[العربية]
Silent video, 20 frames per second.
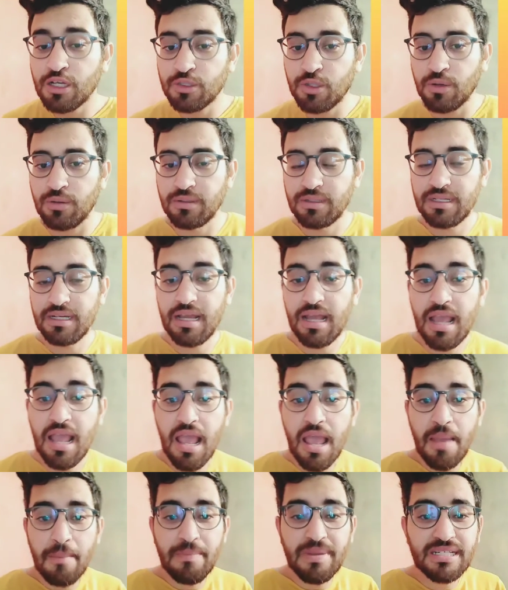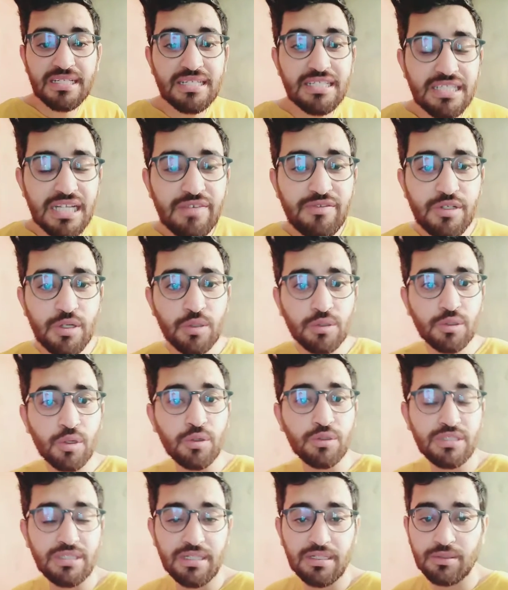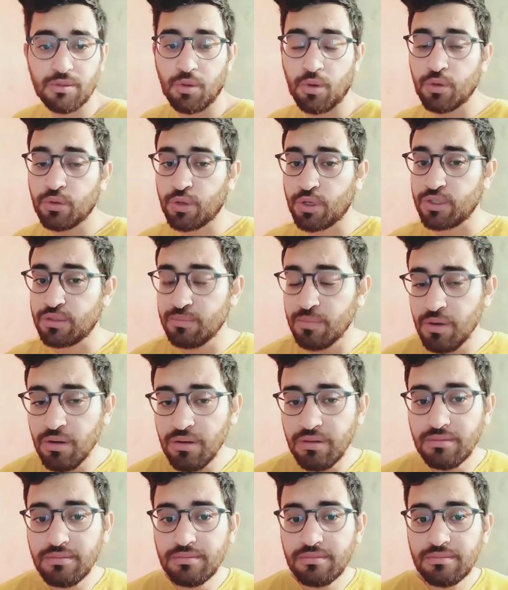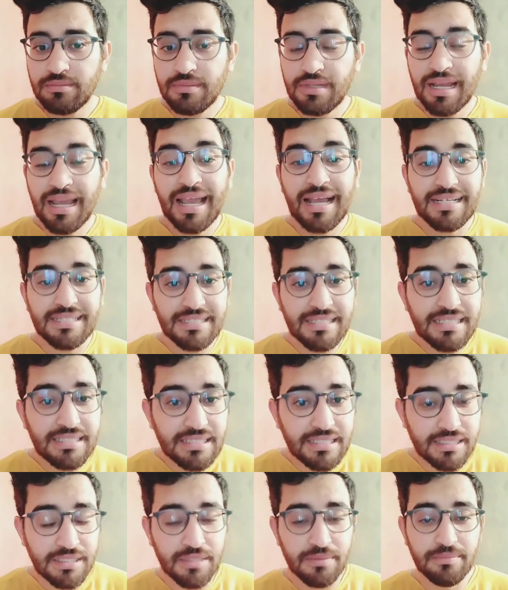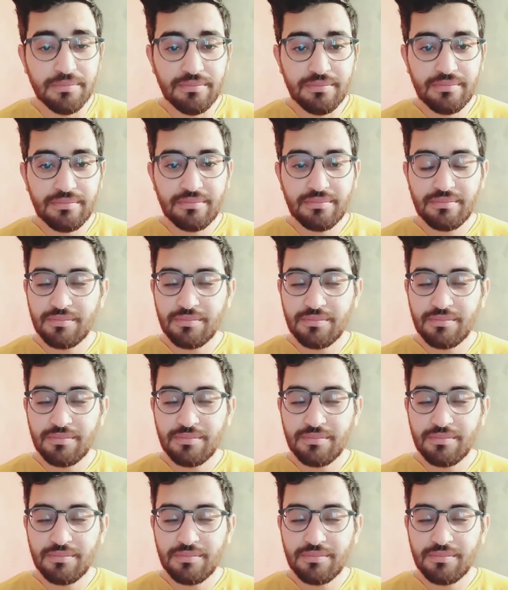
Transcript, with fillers: دونك باش تنجح في شي اونتروتيان دو ريكروتمون خاصك تكذب